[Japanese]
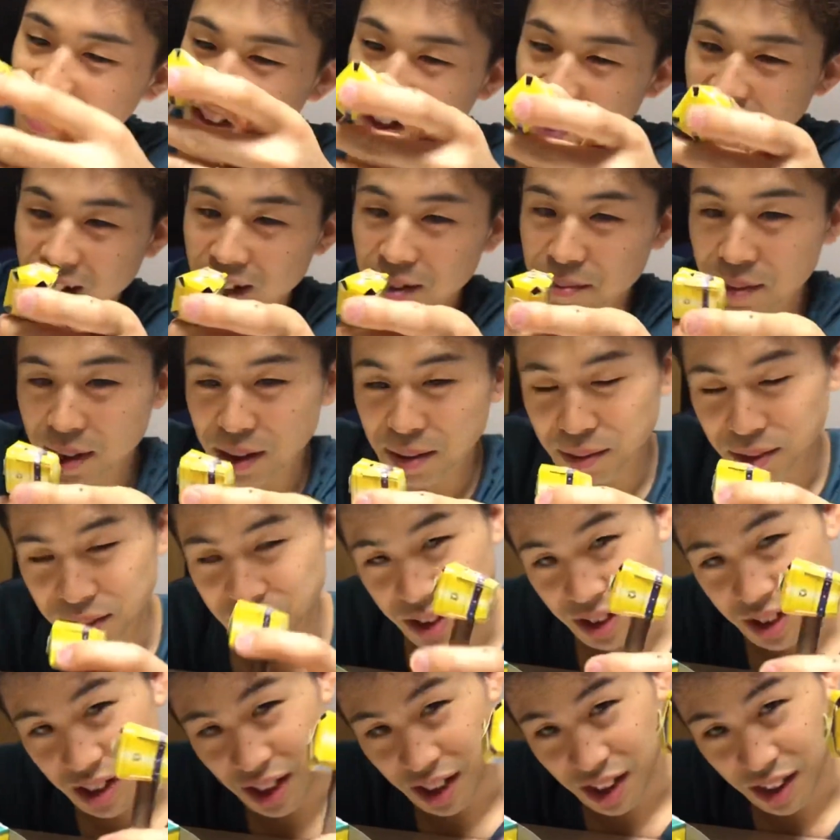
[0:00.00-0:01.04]
ハンマーも
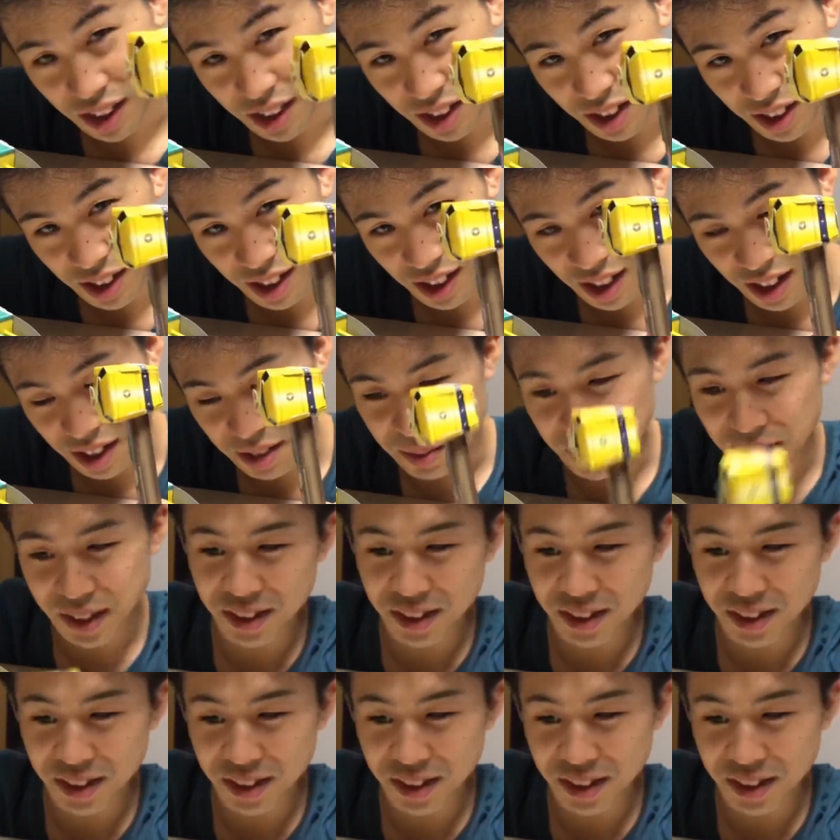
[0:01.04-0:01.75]
しっかりありま